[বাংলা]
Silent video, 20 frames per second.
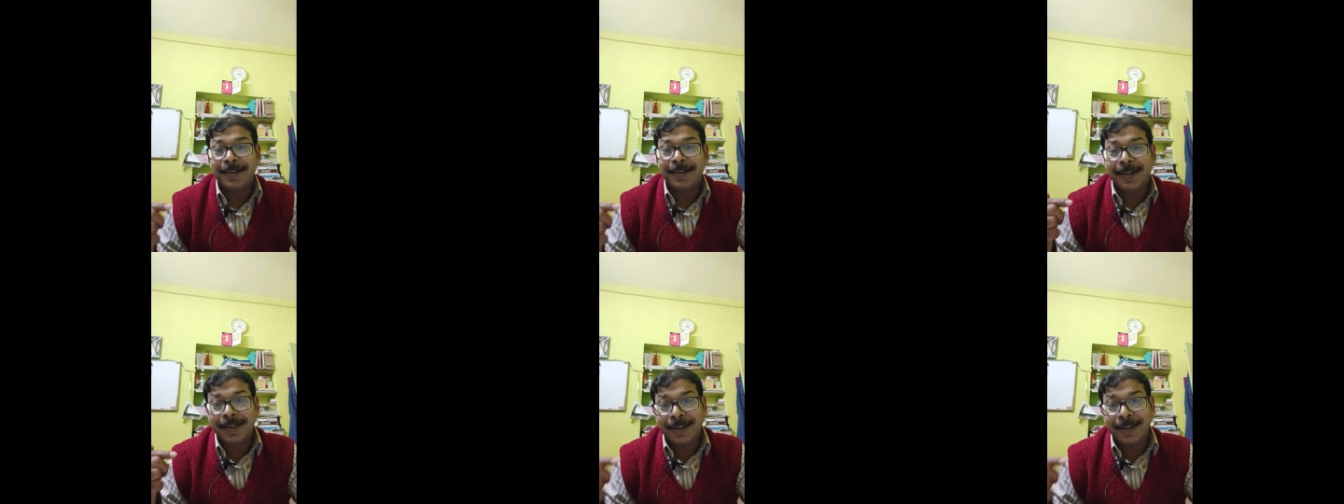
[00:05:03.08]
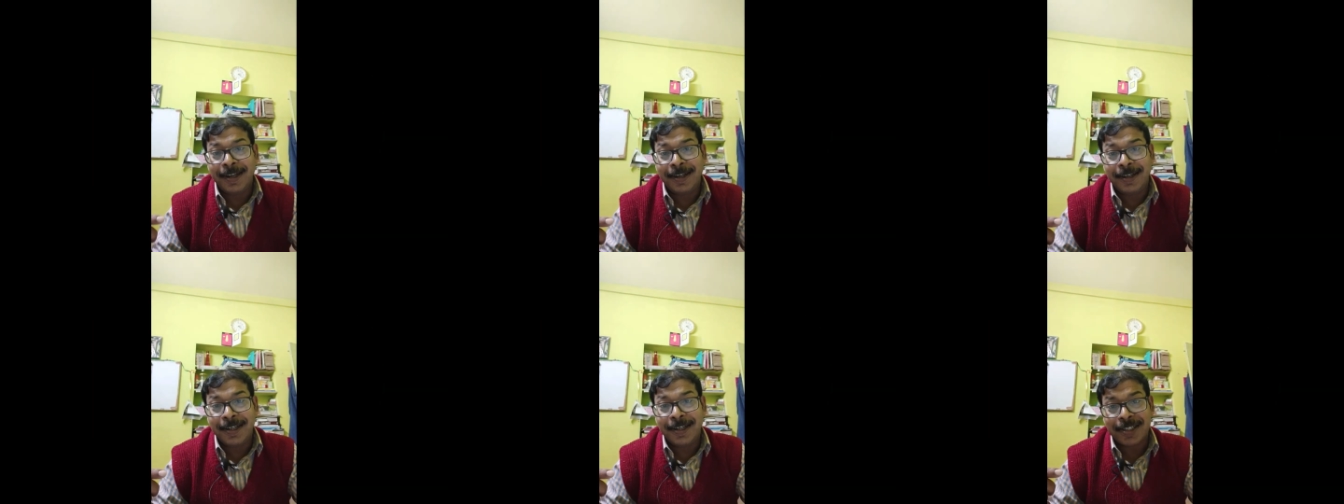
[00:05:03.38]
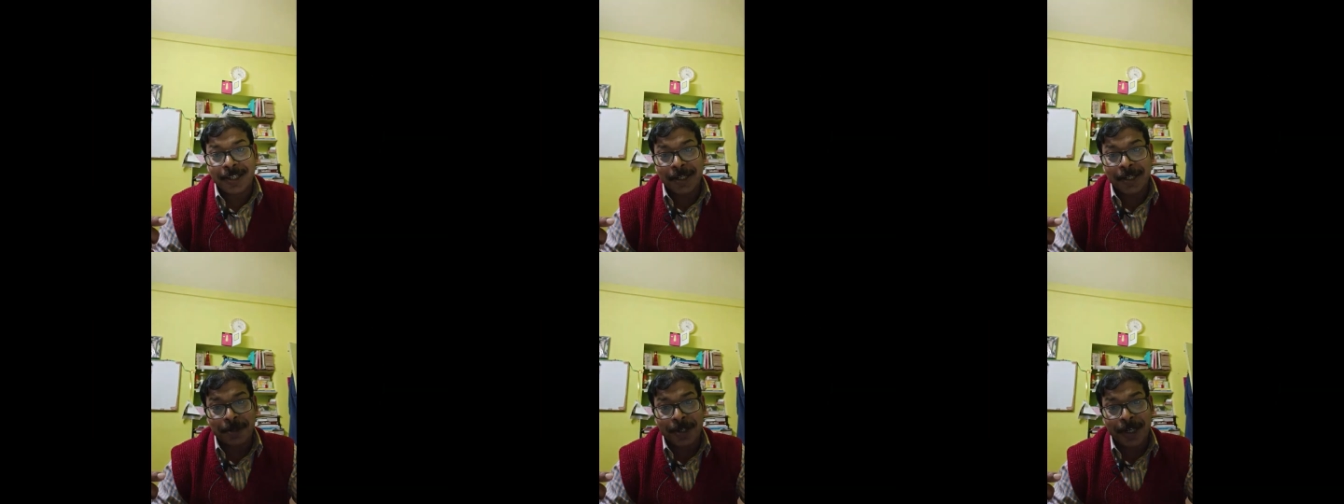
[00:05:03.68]
ডিটেল
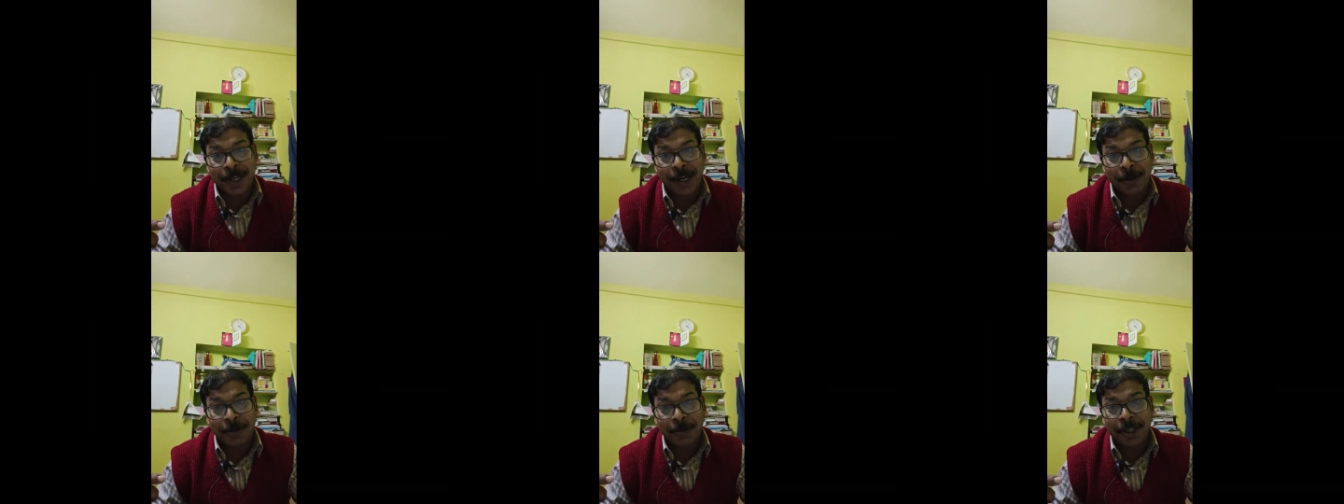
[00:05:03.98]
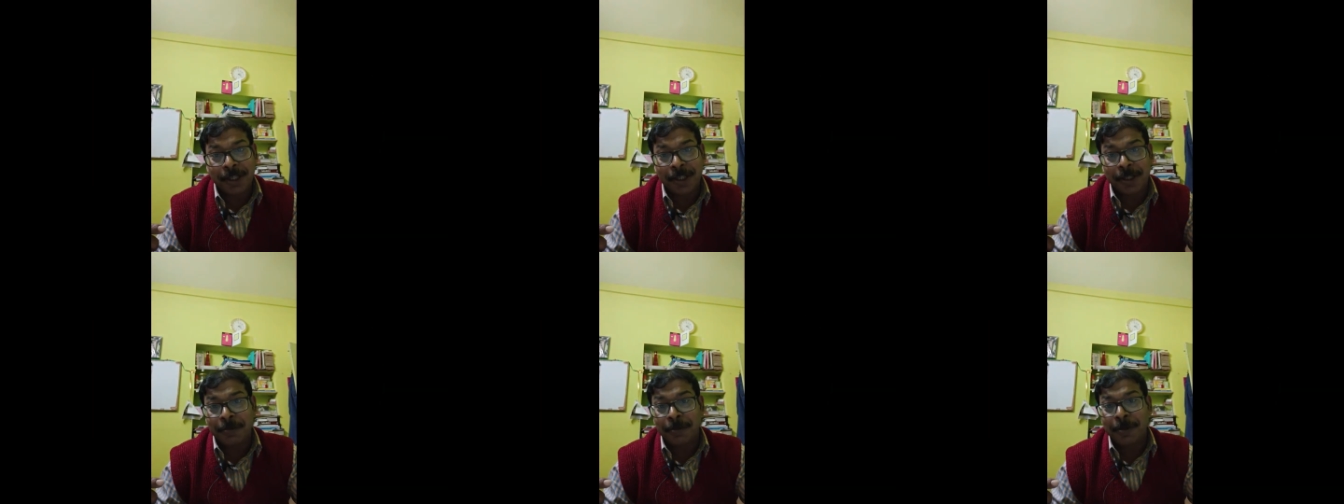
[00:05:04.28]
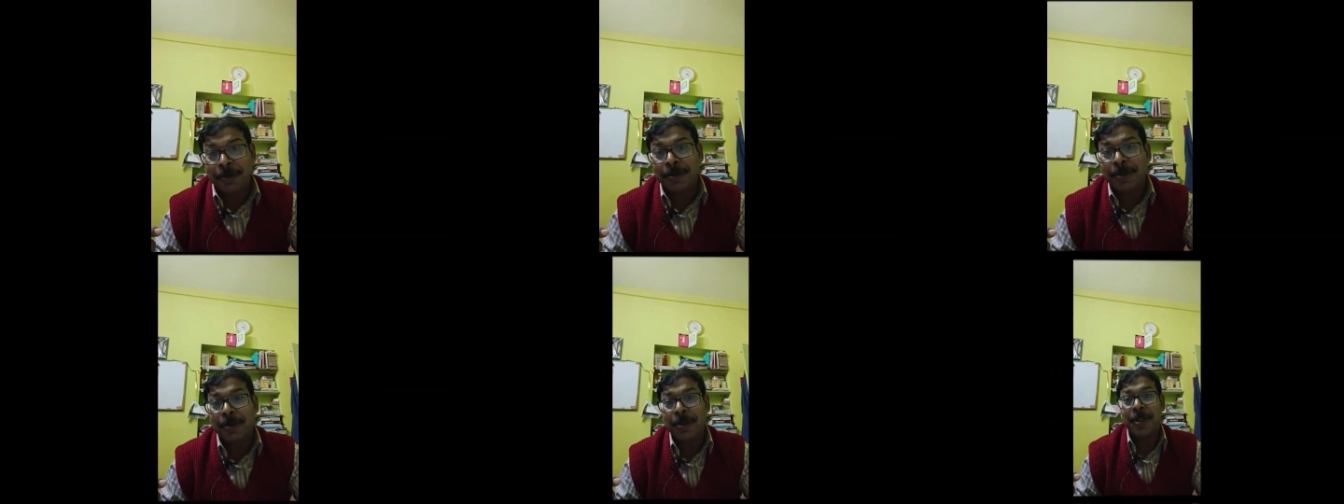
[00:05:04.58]
ডেসক্রিপশন আরও দিয়ে
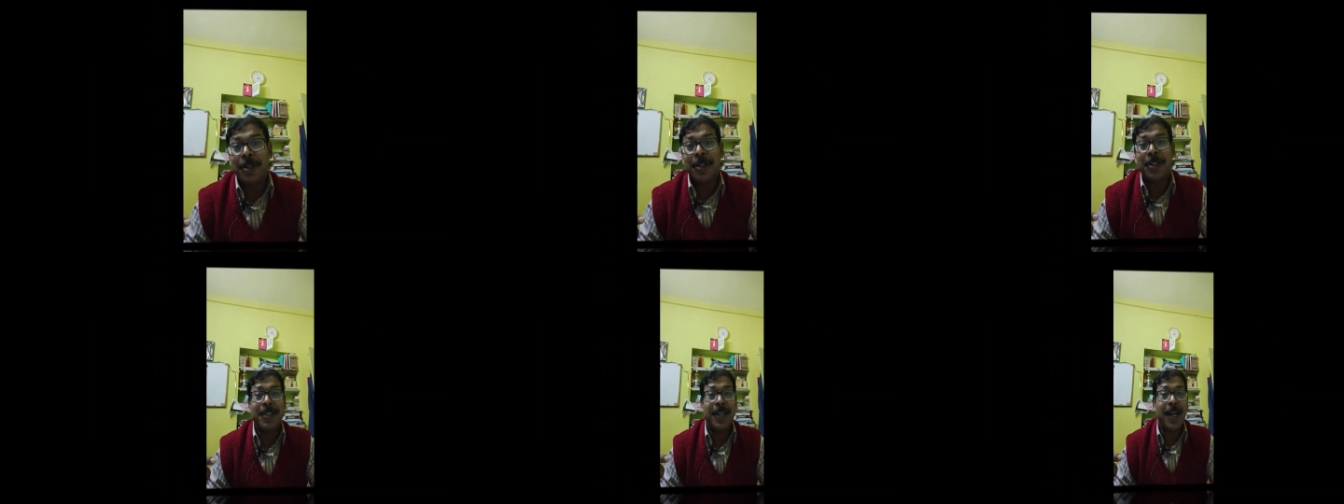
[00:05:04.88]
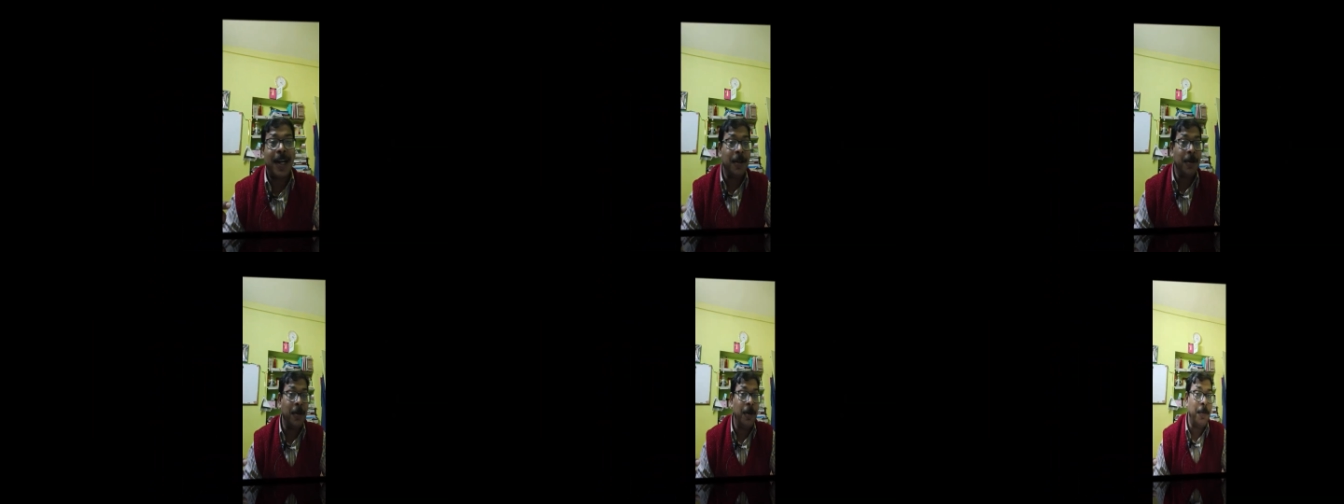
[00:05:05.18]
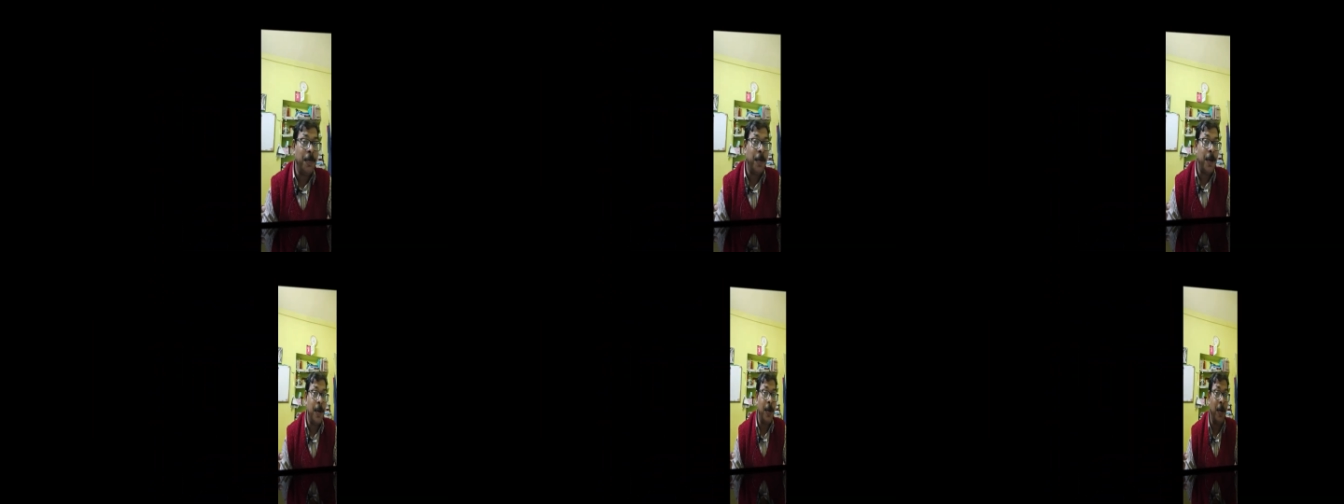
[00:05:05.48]
দেবো
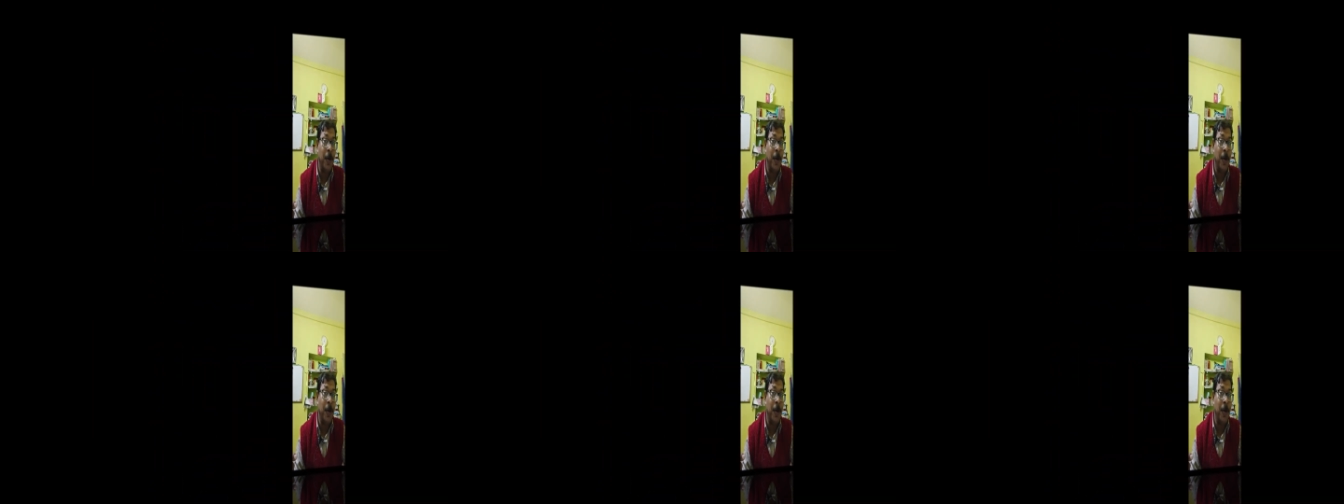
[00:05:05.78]
চার্টগুলো ফলো